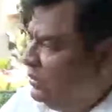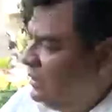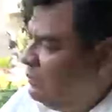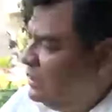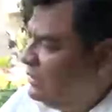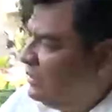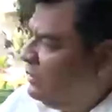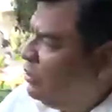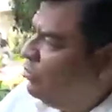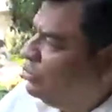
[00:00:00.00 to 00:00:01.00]

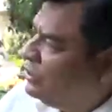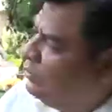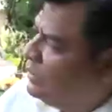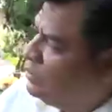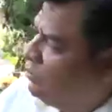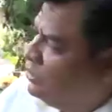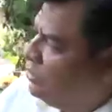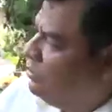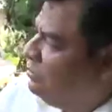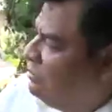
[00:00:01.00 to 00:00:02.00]
demuéstrenme cómo se
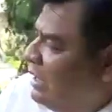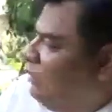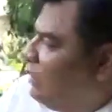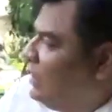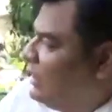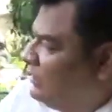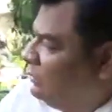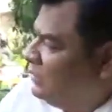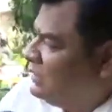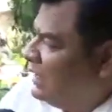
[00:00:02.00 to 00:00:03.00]
presupuestó, de acuerdo a las
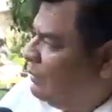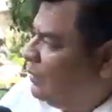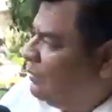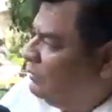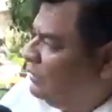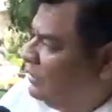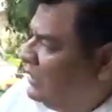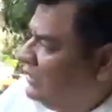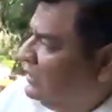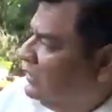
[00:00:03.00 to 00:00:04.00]
facultades de la propia
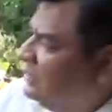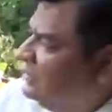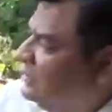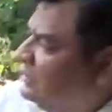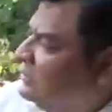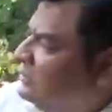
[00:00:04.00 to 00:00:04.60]
auditoría. Pues más que